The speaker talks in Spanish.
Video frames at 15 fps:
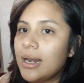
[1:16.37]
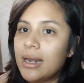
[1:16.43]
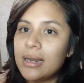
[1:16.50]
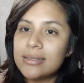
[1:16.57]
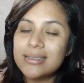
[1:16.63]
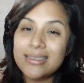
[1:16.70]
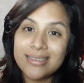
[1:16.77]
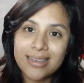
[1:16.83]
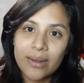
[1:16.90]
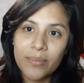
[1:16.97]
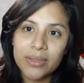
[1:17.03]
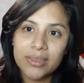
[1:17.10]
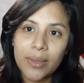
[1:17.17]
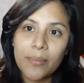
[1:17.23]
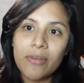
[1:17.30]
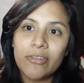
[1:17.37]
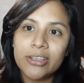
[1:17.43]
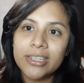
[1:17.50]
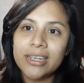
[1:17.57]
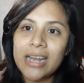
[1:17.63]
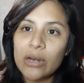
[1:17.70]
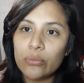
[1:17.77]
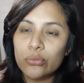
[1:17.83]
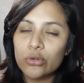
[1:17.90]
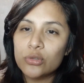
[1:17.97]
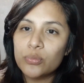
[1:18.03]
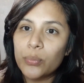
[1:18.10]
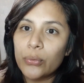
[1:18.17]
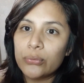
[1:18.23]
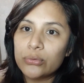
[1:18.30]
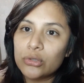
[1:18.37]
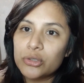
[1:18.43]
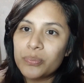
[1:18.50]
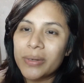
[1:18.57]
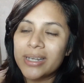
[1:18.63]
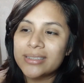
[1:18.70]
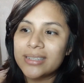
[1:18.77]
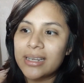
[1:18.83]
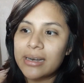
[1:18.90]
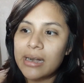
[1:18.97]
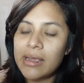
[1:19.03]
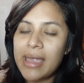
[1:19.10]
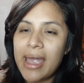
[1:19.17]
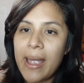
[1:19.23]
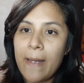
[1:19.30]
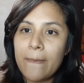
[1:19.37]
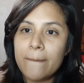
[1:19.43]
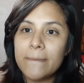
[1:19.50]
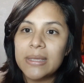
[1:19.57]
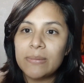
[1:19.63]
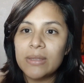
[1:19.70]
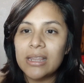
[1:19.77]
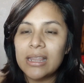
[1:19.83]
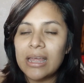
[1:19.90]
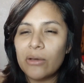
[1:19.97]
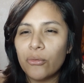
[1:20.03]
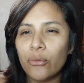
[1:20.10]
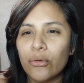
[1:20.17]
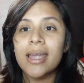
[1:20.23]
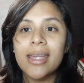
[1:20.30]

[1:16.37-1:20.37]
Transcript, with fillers: Sinceramente me faltan algunos productos para hacer eh, mi video.